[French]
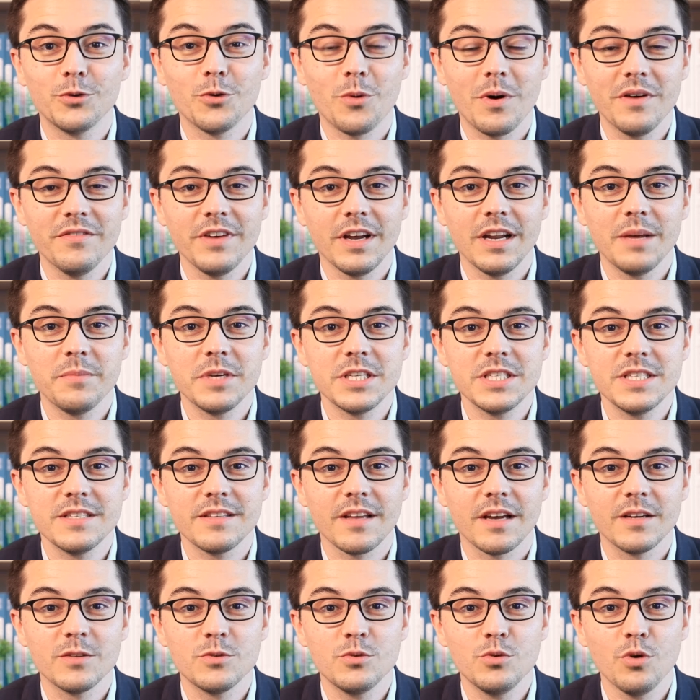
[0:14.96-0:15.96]
Droit vers la
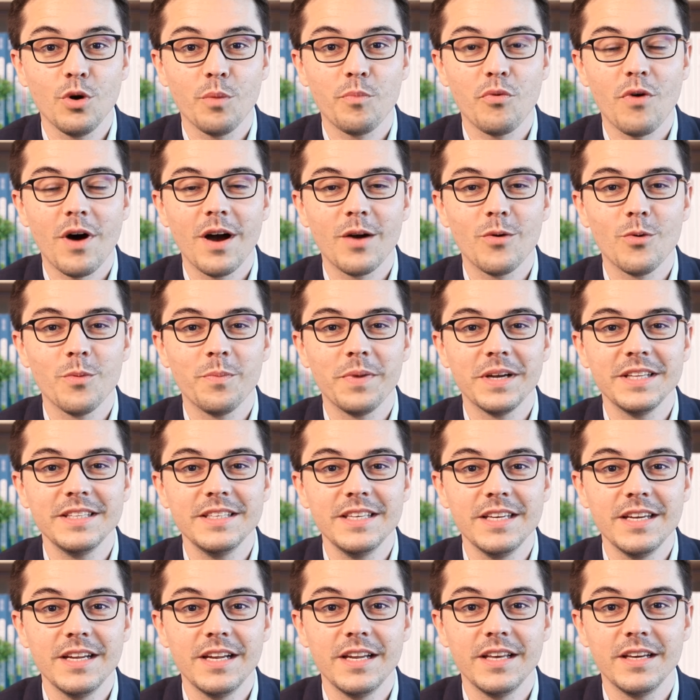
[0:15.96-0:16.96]
magistrature pour
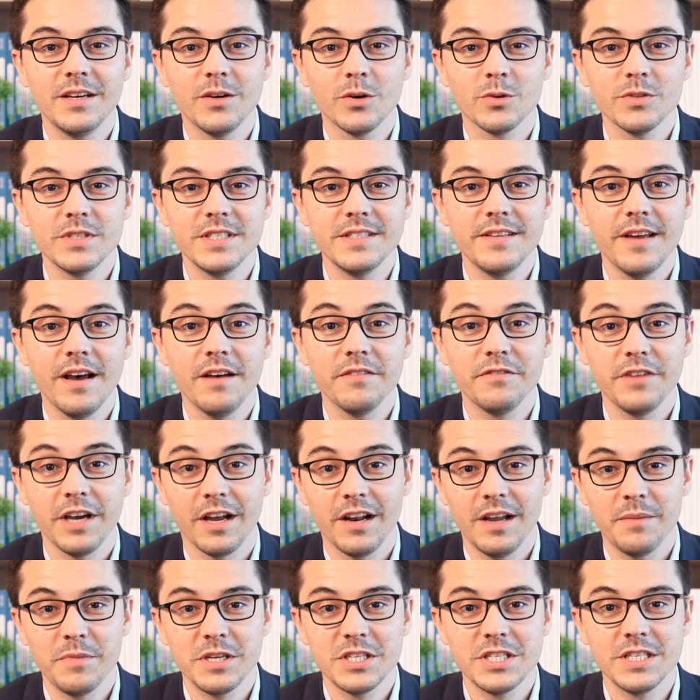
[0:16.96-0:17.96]
accompagner les candidats
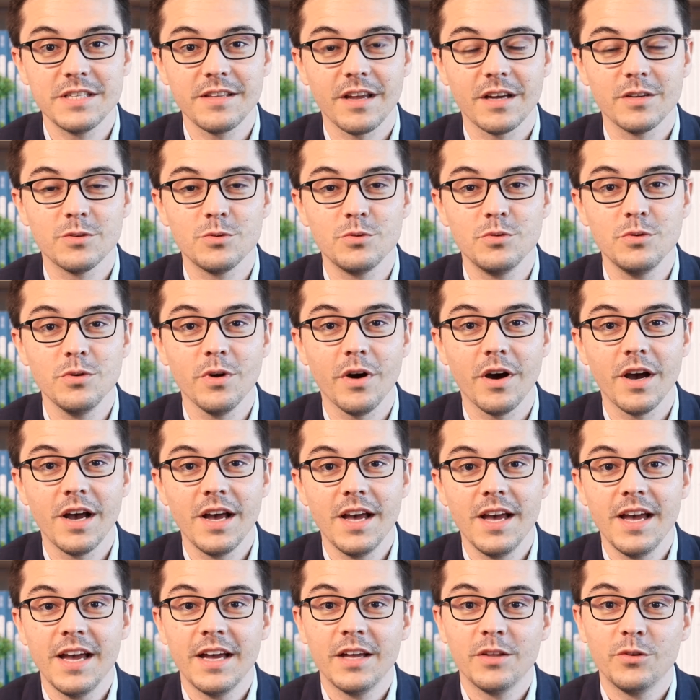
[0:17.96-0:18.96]
vers la magistrature,